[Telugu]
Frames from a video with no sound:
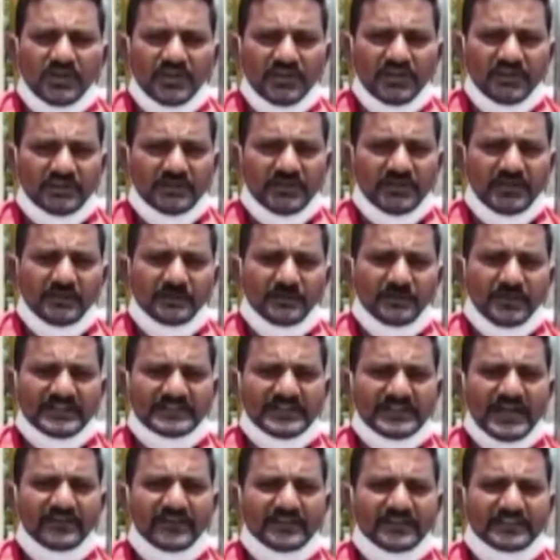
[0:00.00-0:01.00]
ఈ
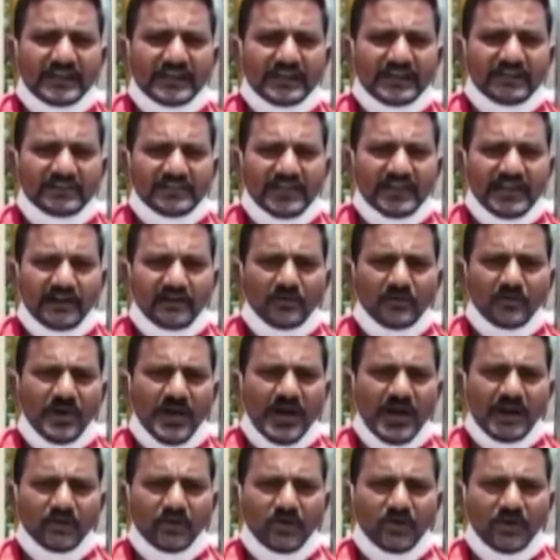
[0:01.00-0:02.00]
ప్రజా వ్యతిరేక విధానాలను
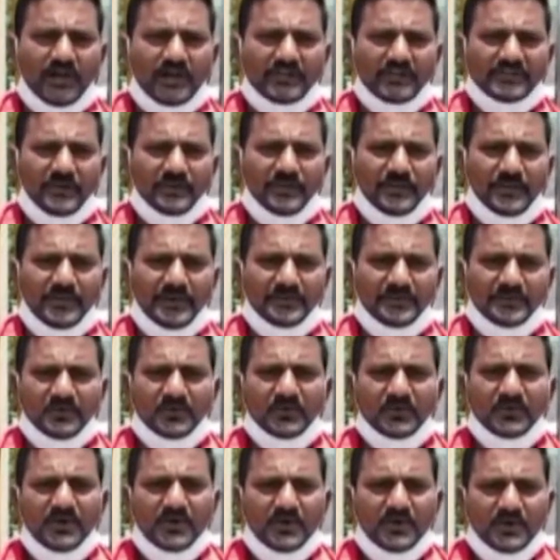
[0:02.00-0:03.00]
మానుకోవాలని చెప్పి మేము
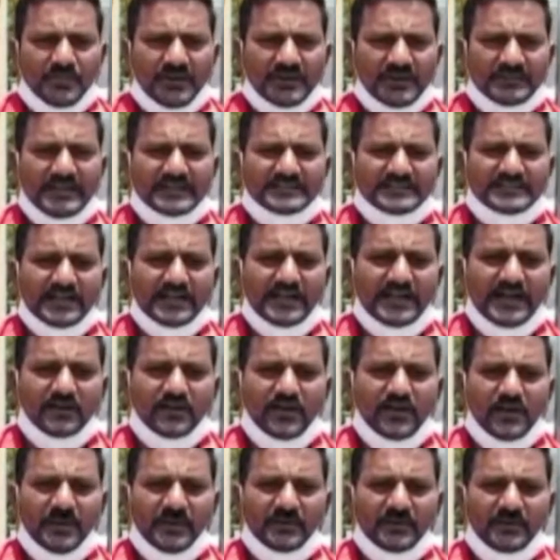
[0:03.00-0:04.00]
ప్రజా
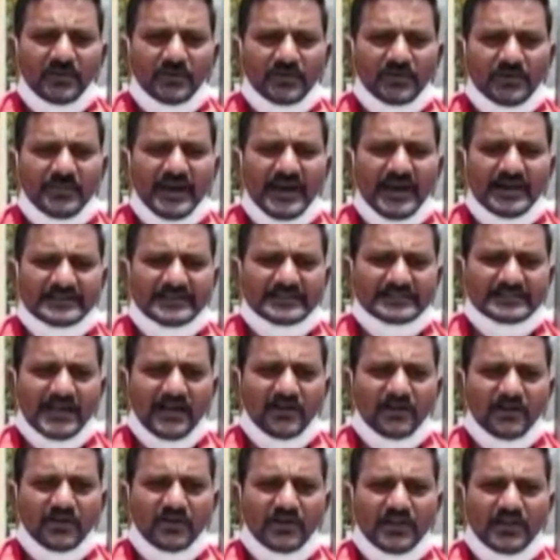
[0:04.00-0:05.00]
సంఘాలుగా మేము డిమాండ్
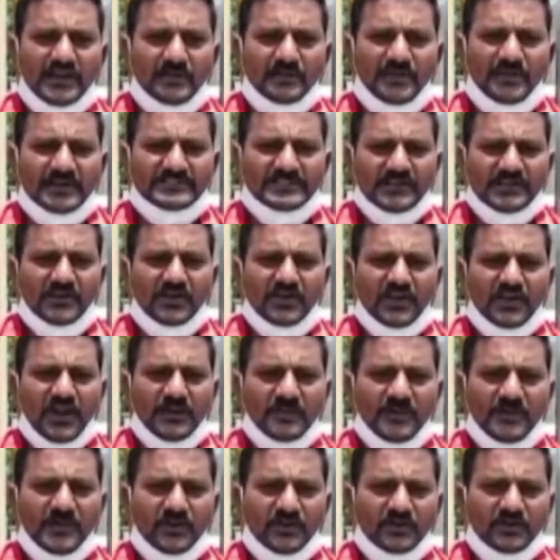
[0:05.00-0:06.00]
చేస్తా ఉన్నాం లేని పక్షంలో
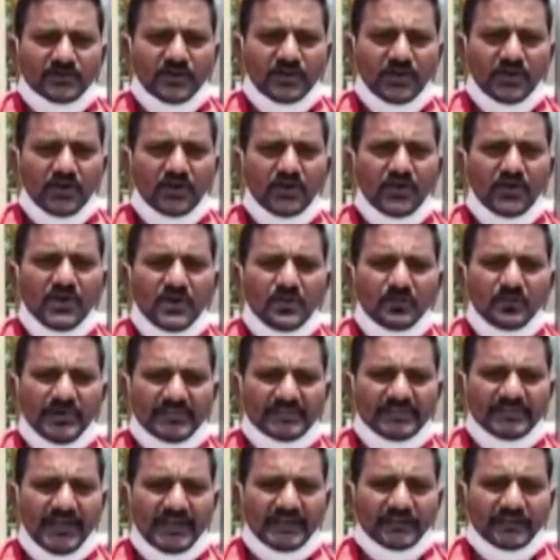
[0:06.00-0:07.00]
రాబోయే రోజుల్లో
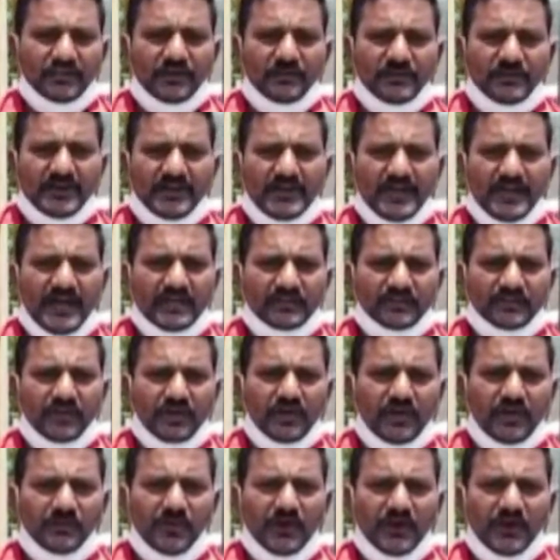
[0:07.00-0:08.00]
పెద్ద ఎత్తున మరే
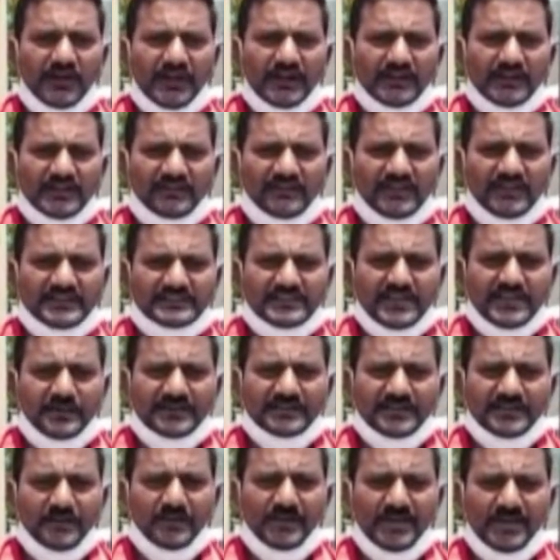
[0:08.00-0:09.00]
ఆందోళన పోరాటాలు
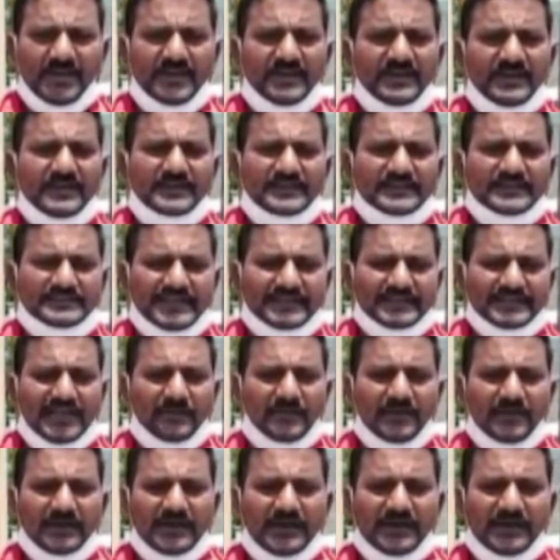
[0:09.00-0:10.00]
నిర్వహిస్తామని చెప్పి ఈ
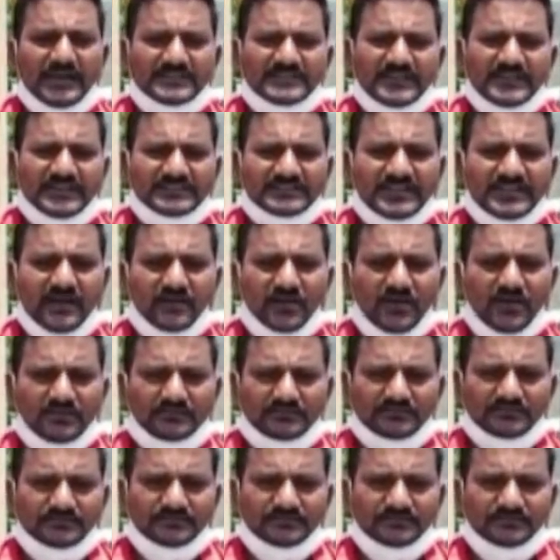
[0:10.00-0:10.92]
సందర్భంగా హెచ్చరిస్తా ఉన్నాం